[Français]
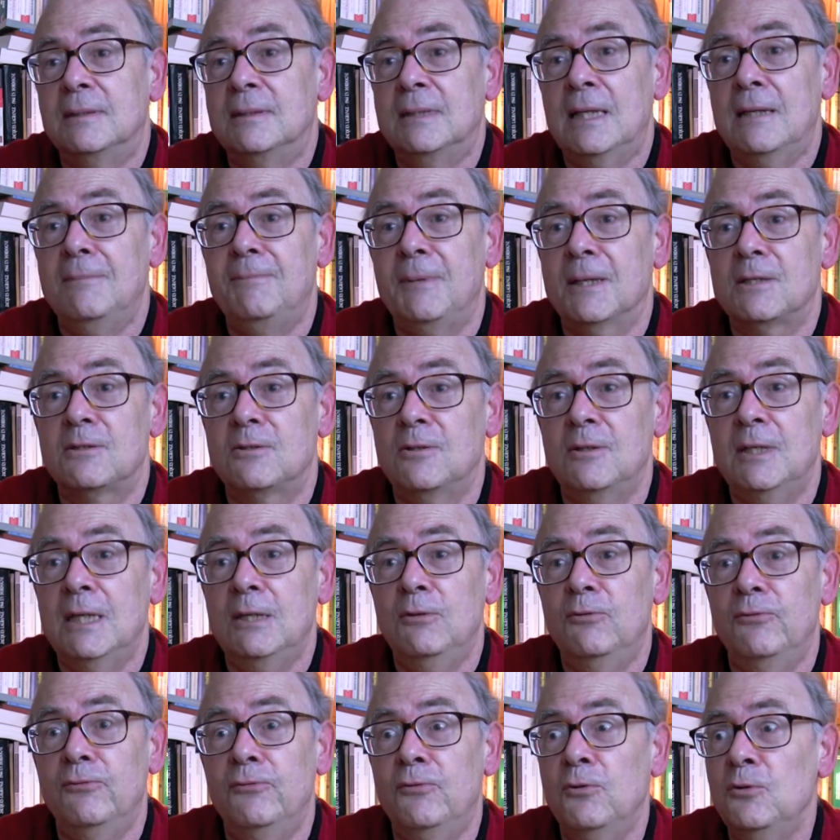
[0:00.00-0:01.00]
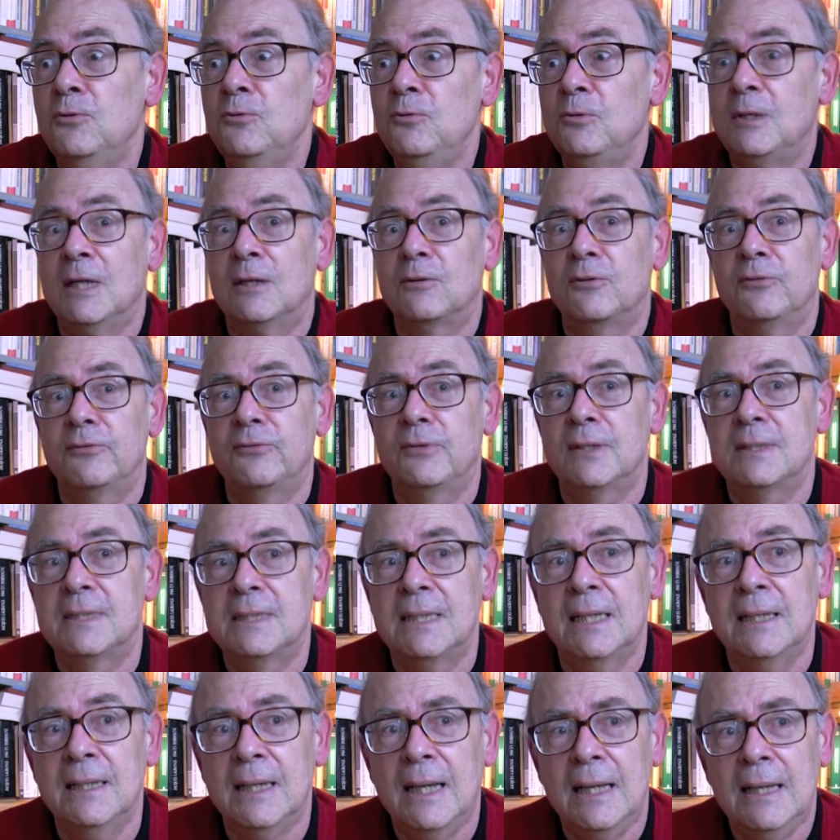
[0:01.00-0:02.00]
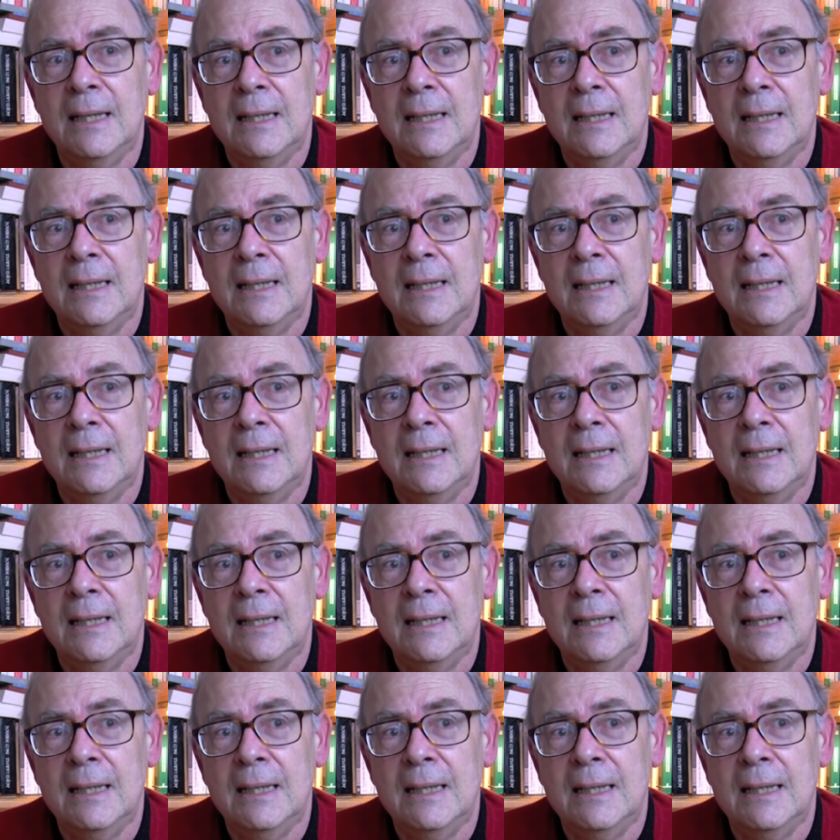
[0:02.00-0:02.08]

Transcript: telle personne est devenue, quelquefois, c'est